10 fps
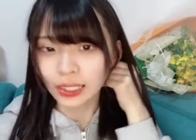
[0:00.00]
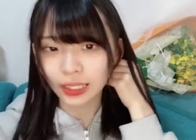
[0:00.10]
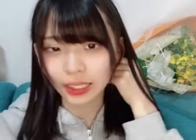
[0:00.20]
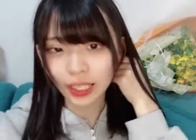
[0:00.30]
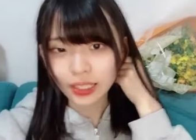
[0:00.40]

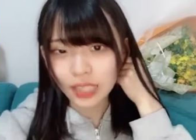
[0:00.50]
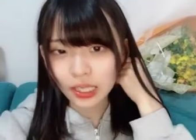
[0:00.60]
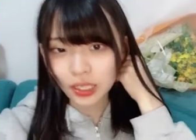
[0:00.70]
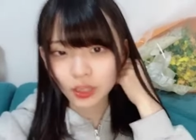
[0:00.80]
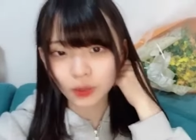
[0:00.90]
できない
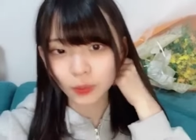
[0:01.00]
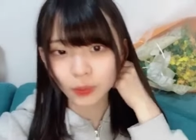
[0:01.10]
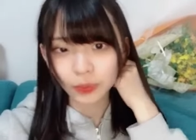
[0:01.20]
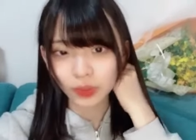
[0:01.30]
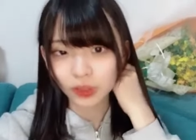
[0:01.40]
チャンネル
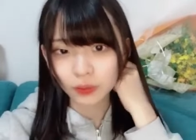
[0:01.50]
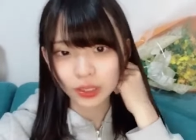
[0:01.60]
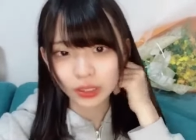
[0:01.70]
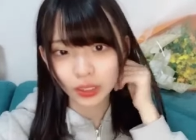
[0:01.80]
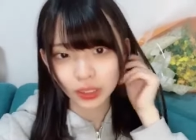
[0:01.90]
く
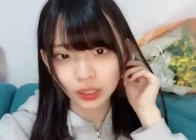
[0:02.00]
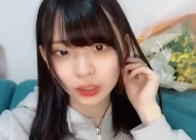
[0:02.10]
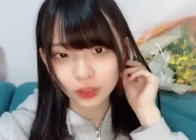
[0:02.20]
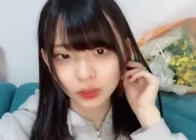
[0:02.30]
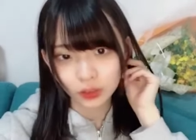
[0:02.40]
まさんあり
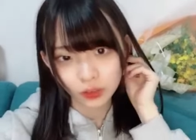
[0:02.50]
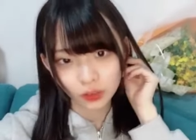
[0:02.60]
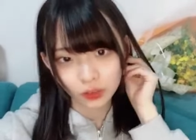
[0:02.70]
がとう